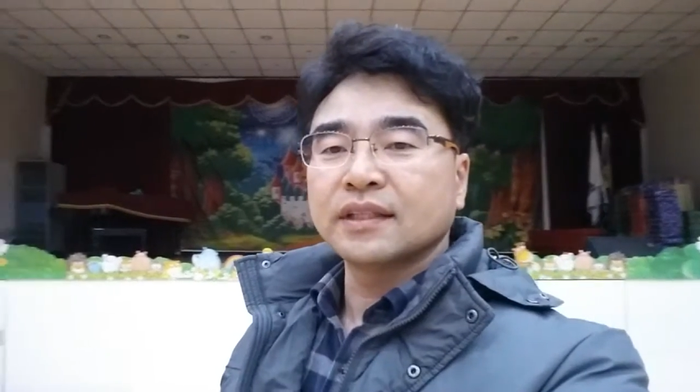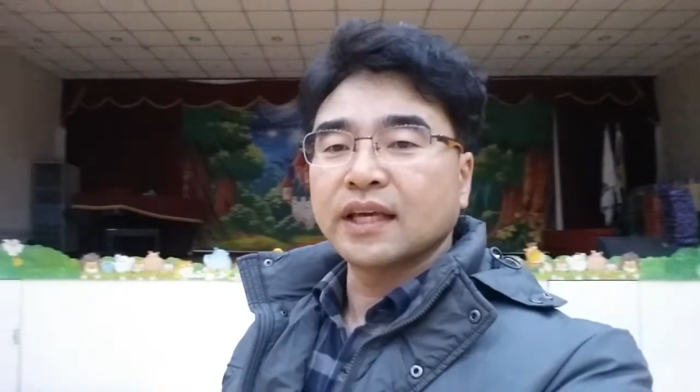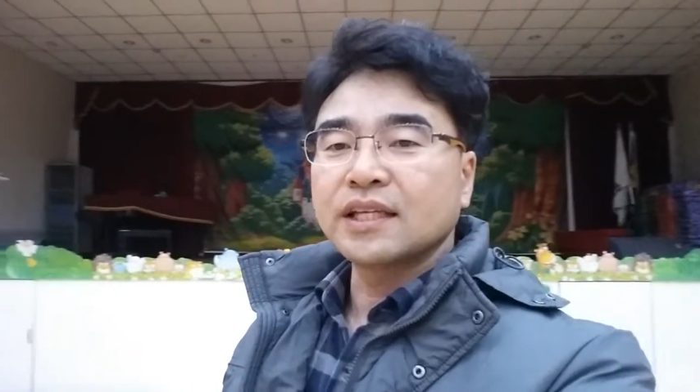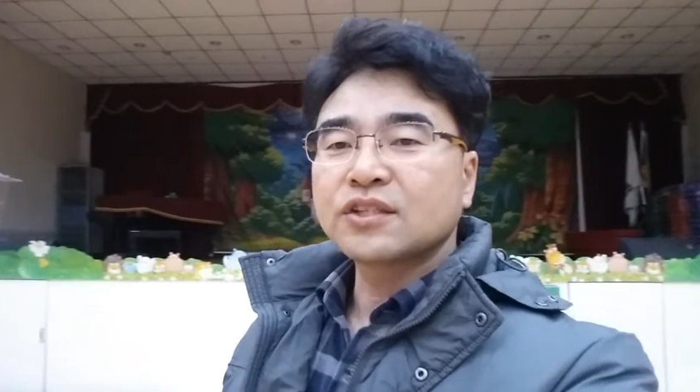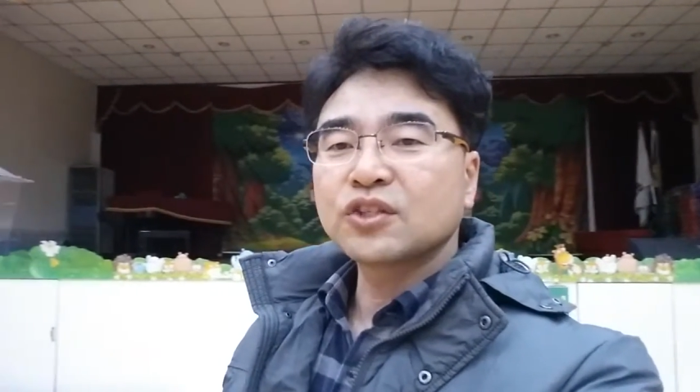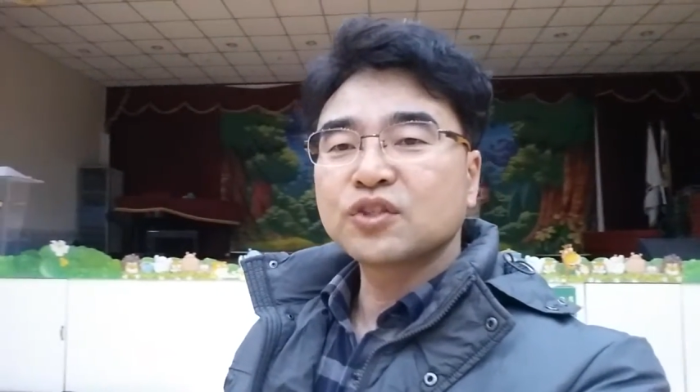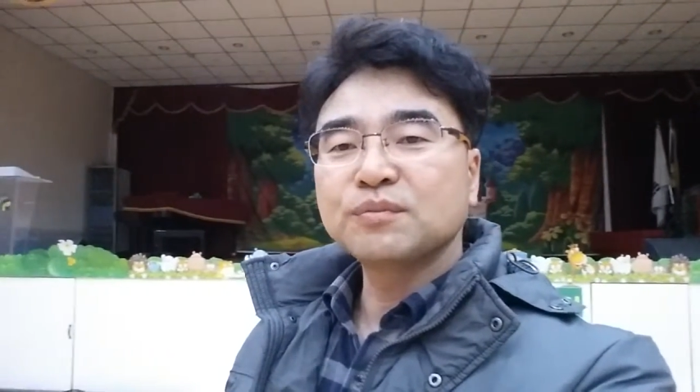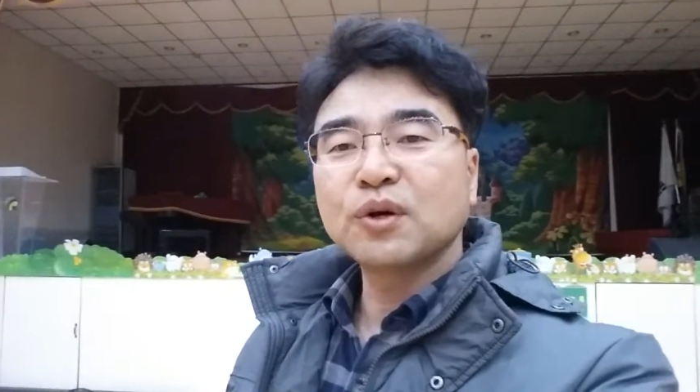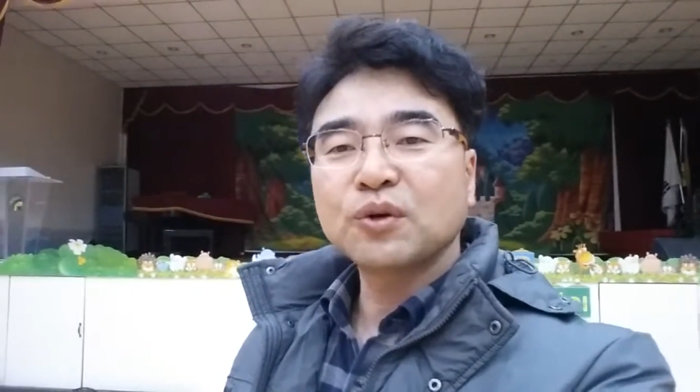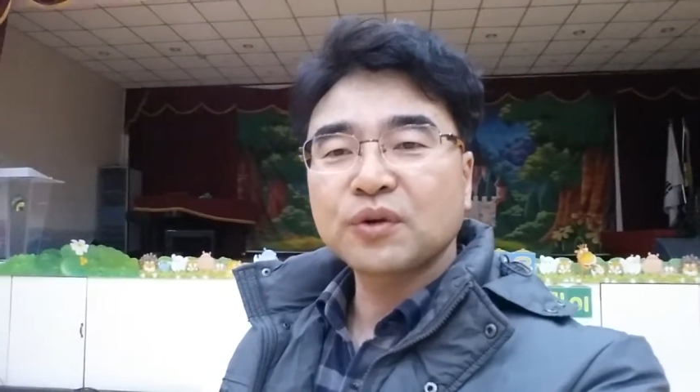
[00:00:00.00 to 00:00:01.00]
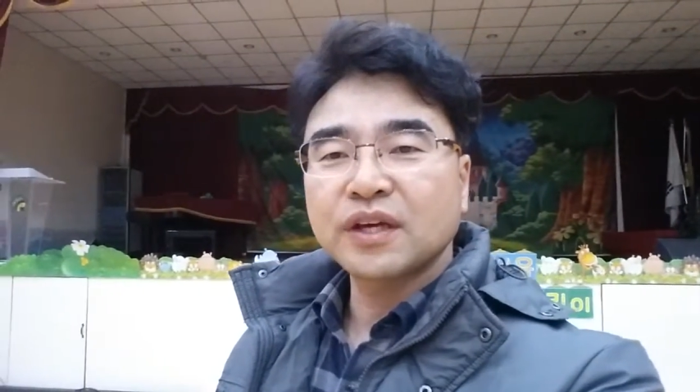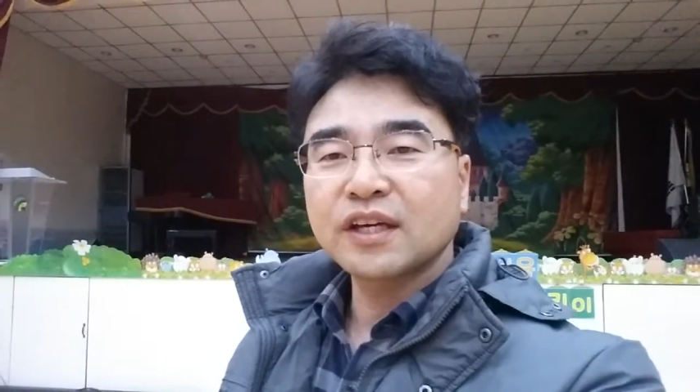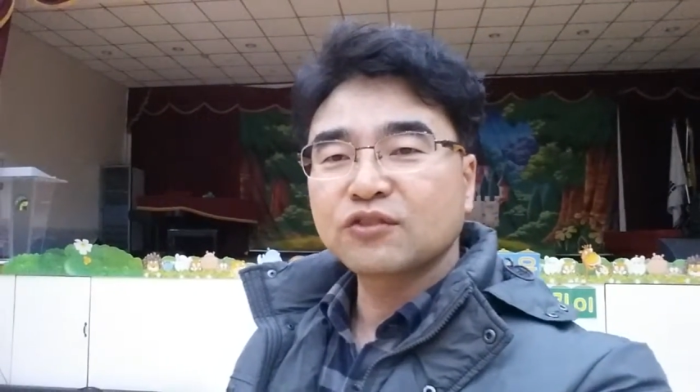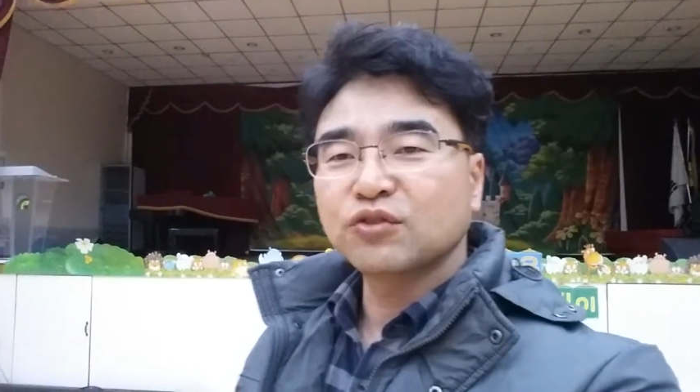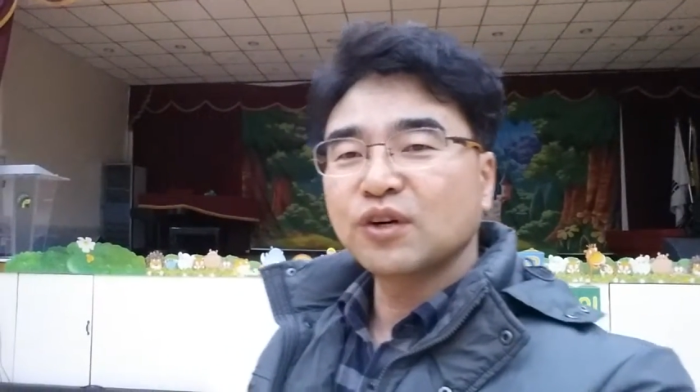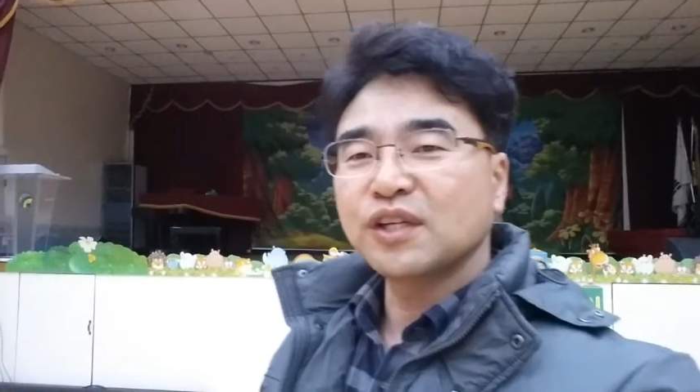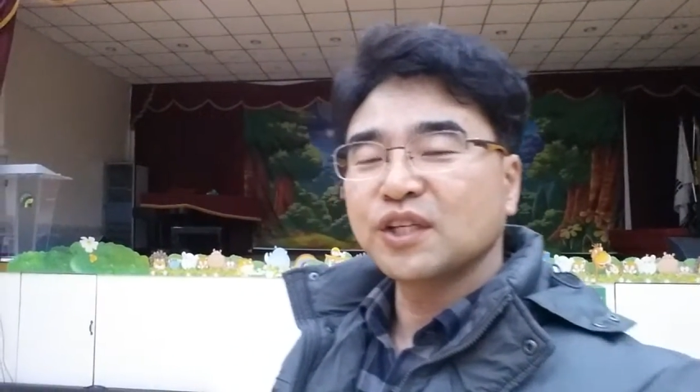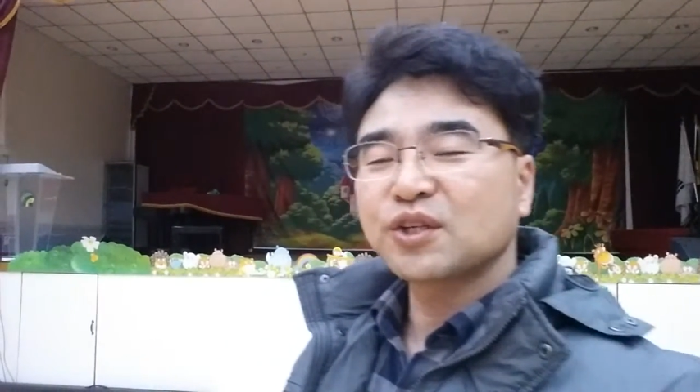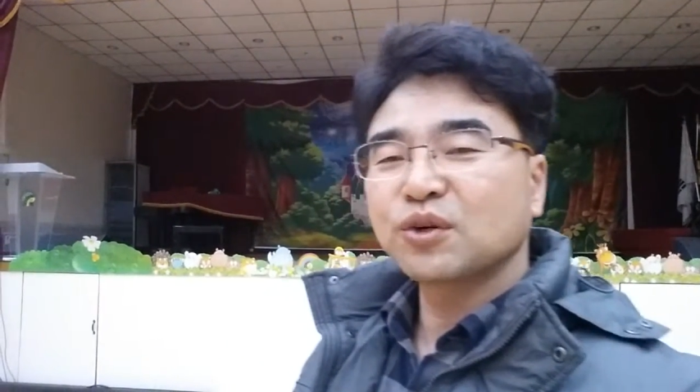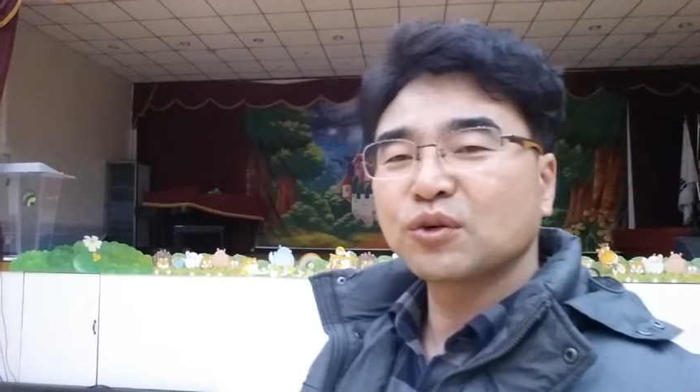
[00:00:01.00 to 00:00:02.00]
네, 인천 순복음교회 9월
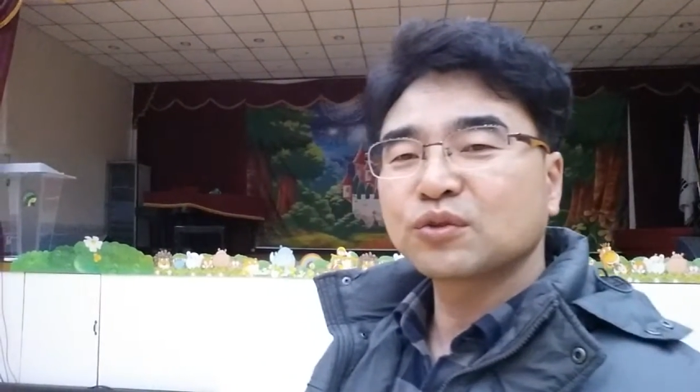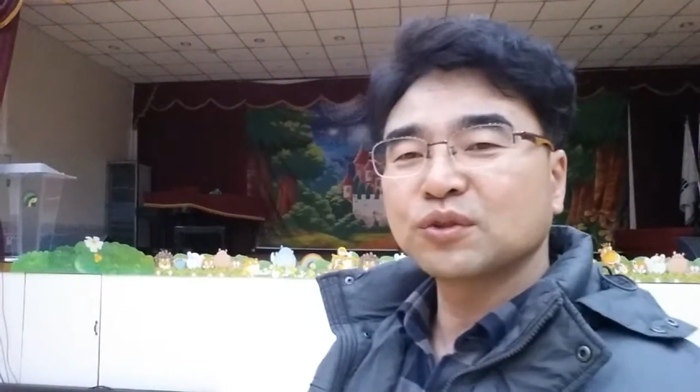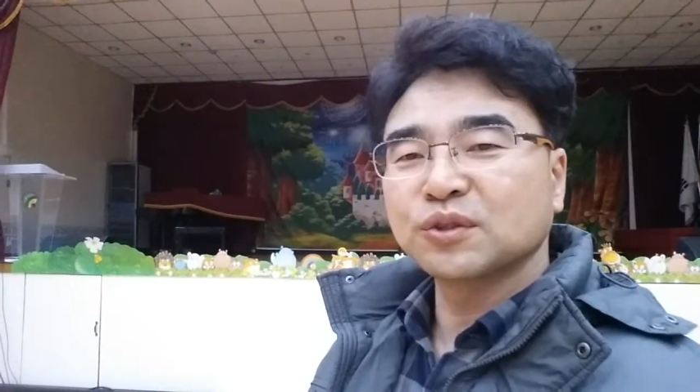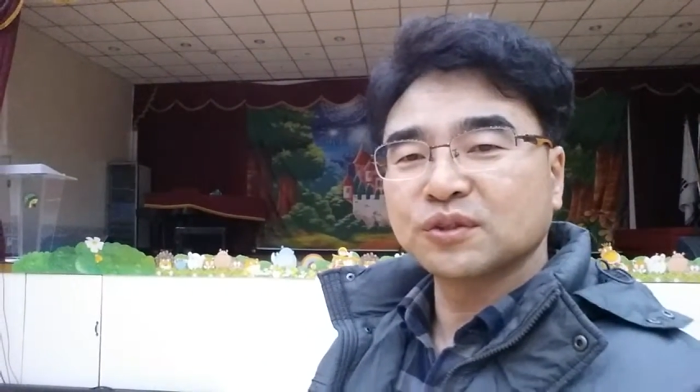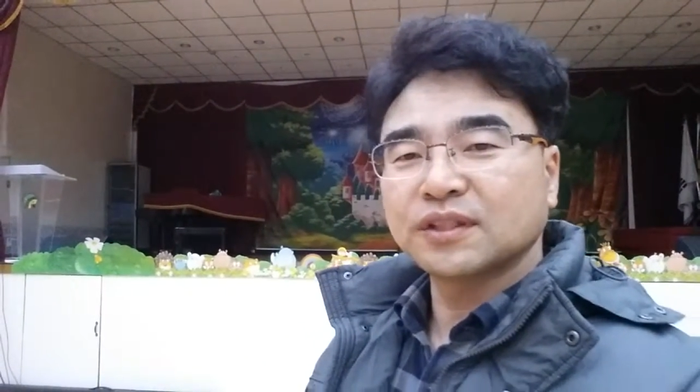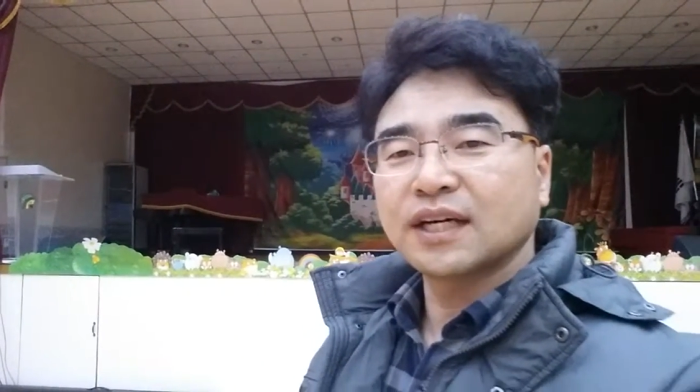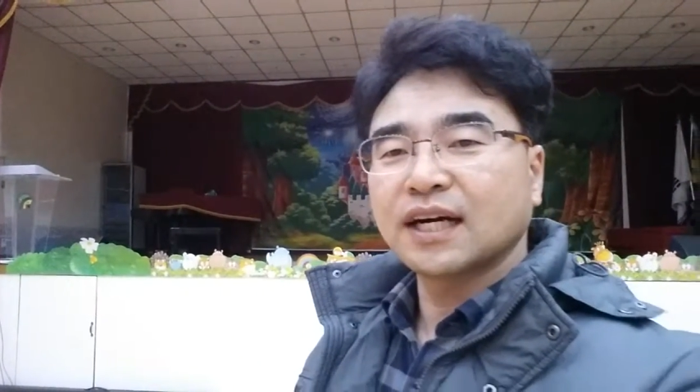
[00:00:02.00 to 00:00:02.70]
2교구